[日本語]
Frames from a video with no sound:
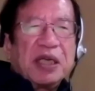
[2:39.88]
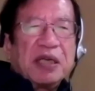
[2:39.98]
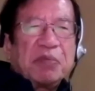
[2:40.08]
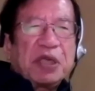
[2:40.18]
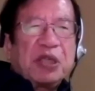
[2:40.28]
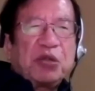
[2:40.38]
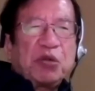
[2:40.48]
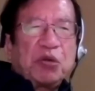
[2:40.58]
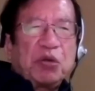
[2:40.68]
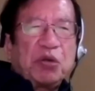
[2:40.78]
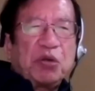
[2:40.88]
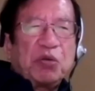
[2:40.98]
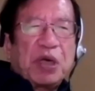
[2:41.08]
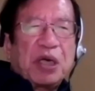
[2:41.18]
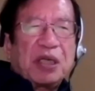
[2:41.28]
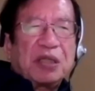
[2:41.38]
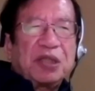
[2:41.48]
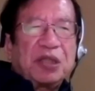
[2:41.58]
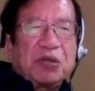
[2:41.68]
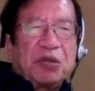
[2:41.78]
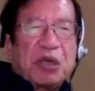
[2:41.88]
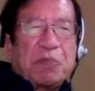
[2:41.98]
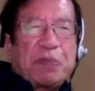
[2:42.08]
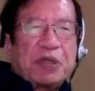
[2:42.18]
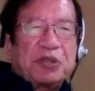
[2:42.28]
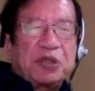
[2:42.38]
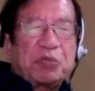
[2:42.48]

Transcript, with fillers: まあ、人を、あの、人を圧迫する。